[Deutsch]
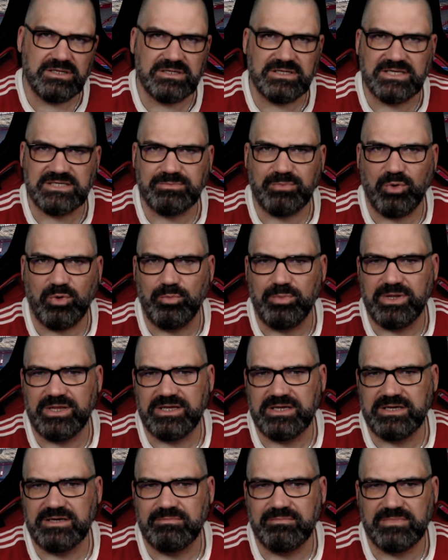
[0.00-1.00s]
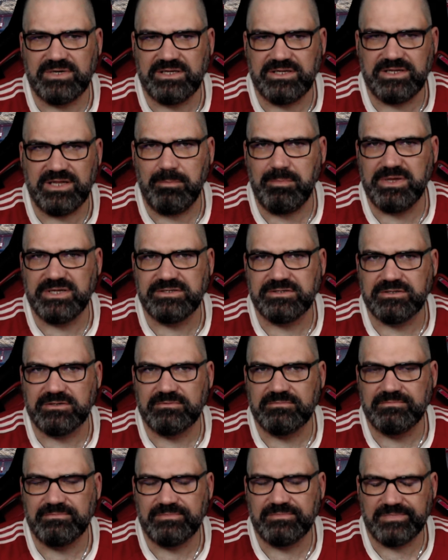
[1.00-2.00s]
das Problem in der
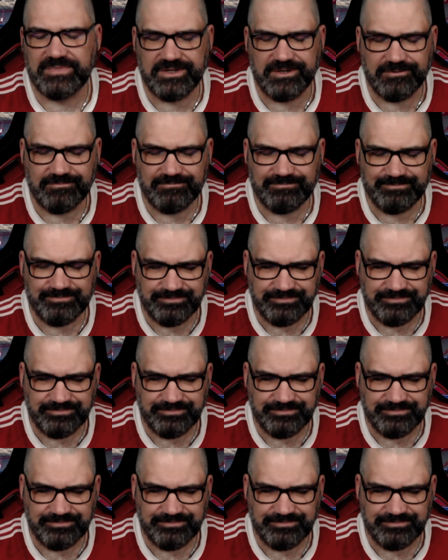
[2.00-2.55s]
Mitte. Ja?